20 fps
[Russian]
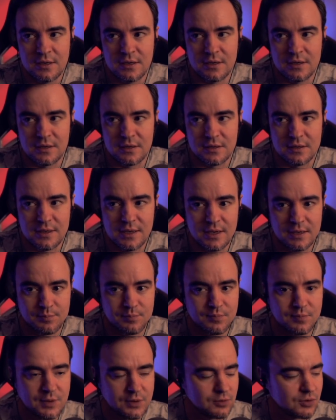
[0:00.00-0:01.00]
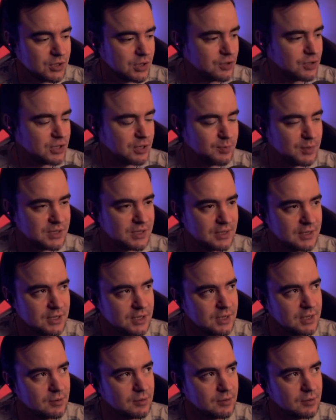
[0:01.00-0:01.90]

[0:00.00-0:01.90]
э, да окружающих персонажей,